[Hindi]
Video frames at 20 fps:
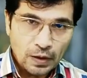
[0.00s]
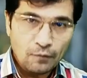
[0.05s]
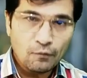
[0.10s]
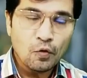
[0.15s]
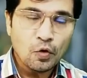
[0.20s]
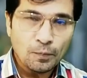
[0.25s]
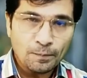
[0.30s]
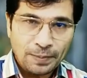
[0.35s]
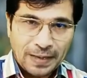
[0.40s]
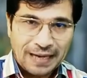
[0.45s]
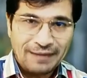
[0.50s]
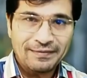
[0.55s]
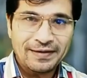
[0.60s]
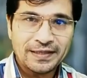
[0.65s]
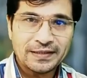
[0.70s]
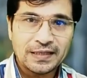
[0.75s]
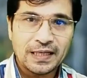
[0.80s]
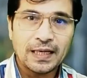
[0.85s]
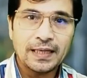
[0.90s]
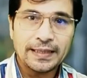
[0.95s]
वो
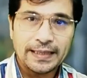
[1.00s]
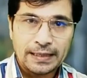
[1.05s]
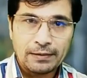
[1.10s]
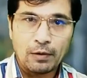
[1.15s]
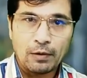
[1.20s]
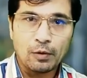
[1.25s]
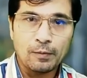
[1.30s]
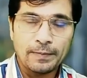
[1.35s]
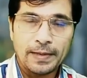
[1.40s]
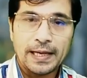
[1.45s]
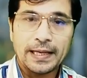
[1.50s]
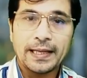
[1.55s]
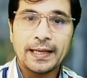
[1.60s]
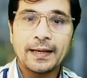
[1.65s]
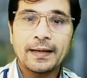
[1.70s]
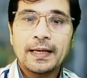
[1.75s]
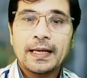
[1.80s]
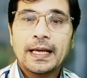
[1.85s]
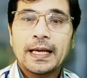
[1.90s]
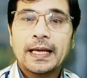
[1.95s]
प्राइवेट था लेकिन आपको मिल गया
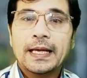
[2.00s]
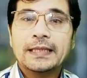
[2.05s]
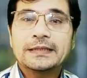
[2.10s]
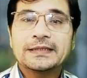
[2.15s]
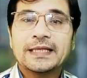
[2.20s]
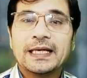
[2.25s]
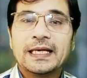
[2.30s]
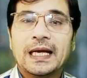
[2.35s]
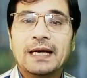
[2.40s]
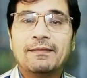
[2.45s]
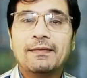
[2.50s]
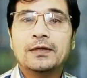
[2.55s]
इसके अलावा